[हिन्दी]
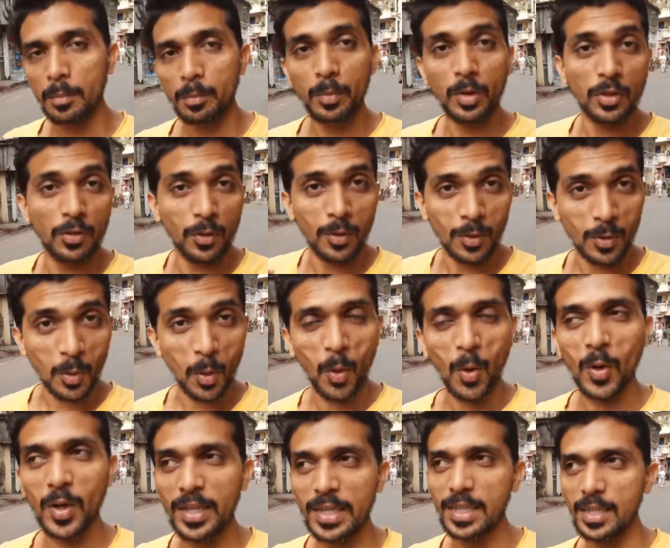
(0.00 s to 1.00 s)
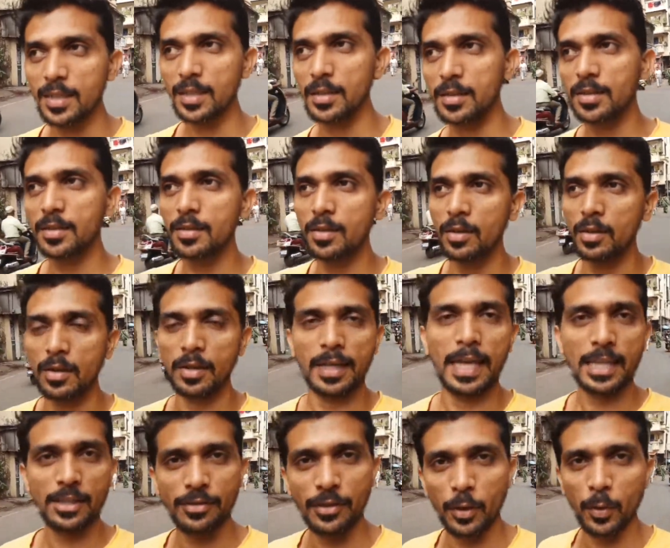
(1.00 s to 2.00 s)
ब्यूटीफुल रोड
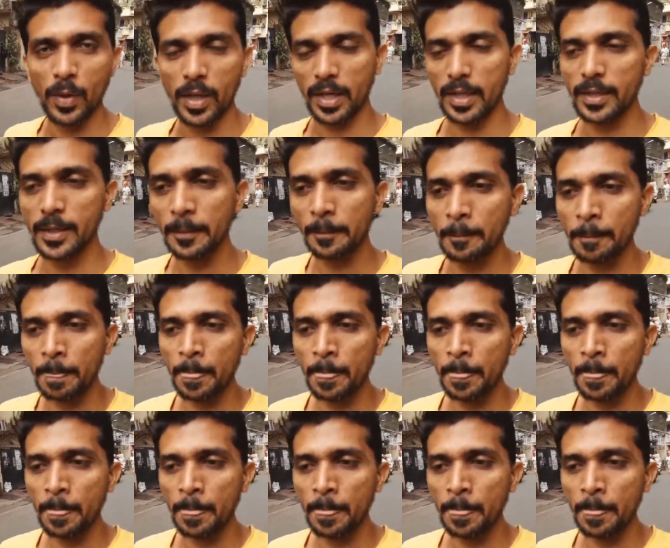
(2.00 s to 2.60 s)
ऐसी रोड है ये